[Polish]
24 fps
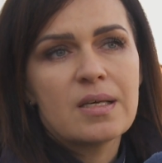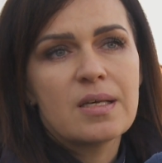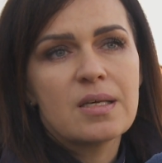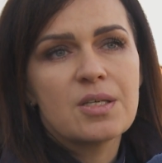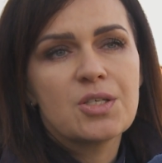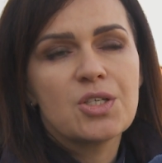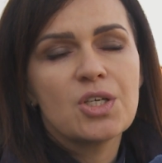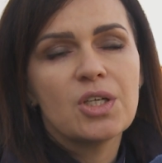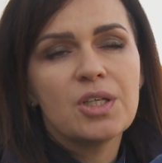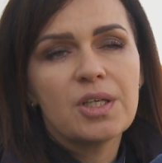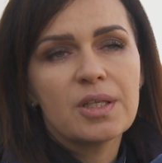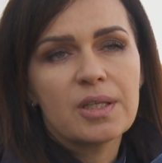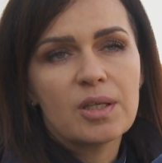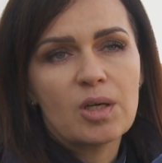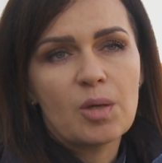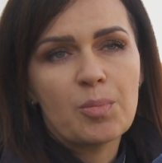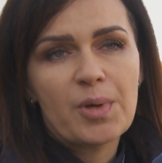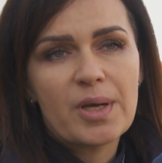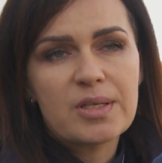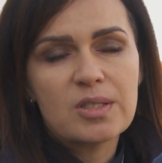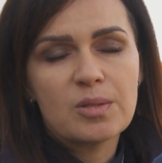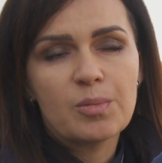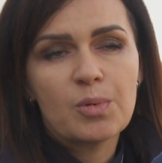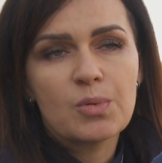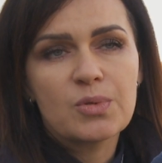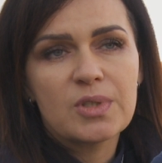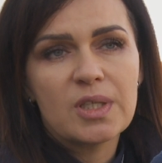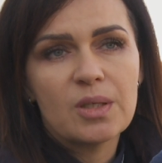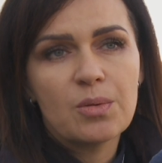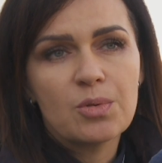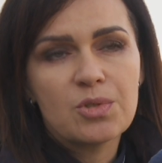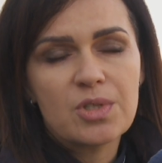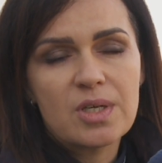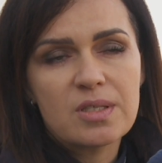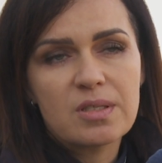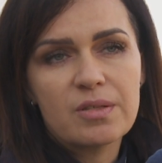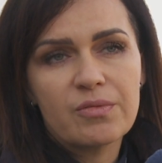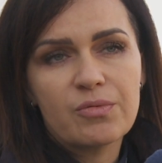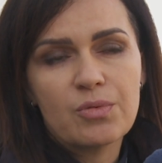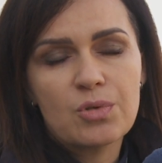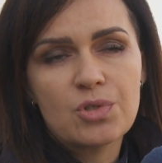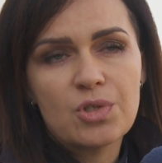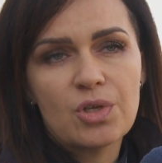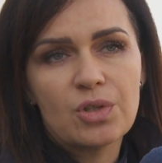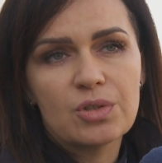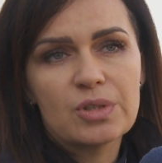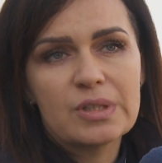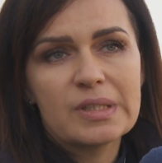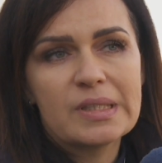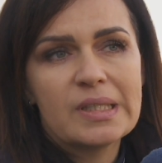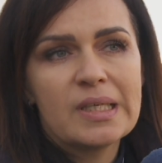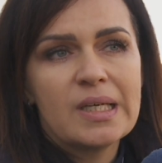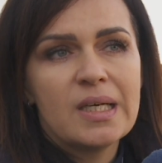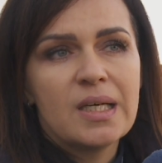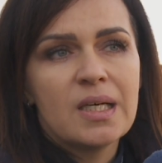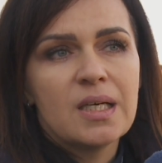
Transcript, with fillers: Silnik tego pojazdu był cały czas włączony.